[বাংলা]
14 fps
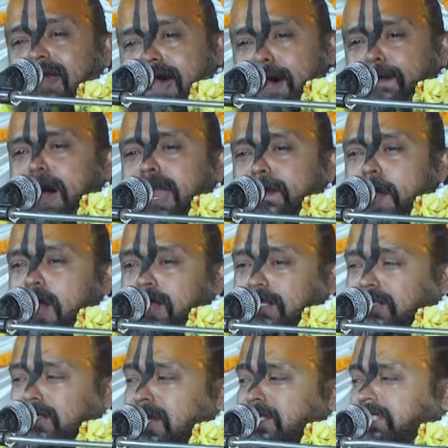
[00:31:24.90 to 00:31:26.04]
আমার
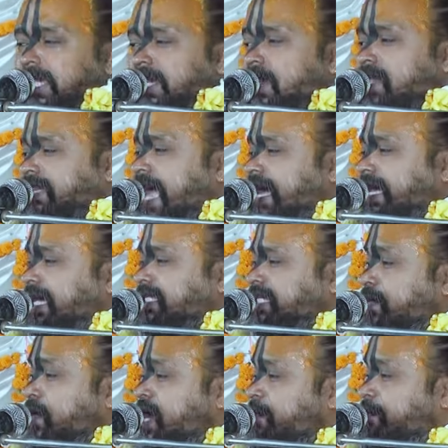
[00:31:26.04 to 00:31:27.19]
ভক্ত ছিল তাকে
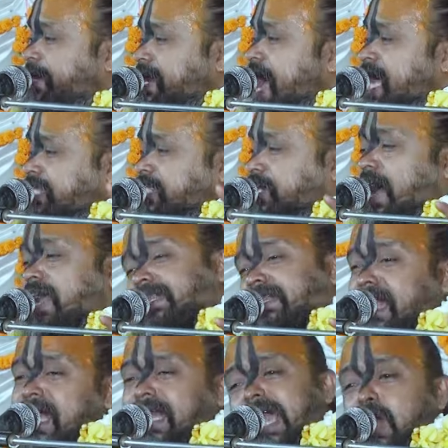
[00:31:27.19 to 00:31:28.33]
যেমন বিনাশ
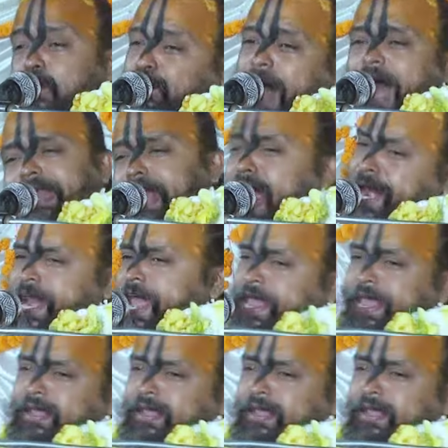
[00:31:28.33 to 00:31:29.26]
করতে কেউ পারেনি